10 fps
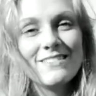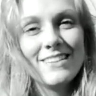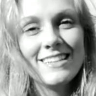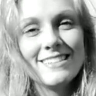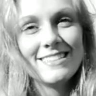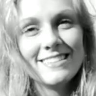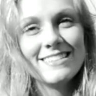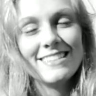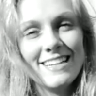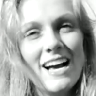avisa
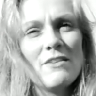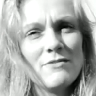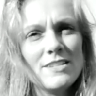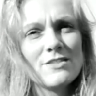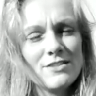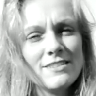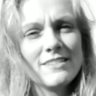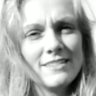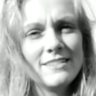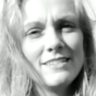então, você é, é,
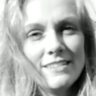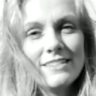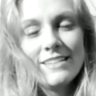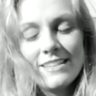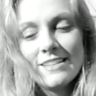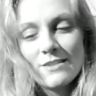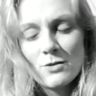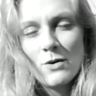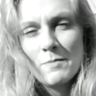amiga a é esse ponto. Eu sou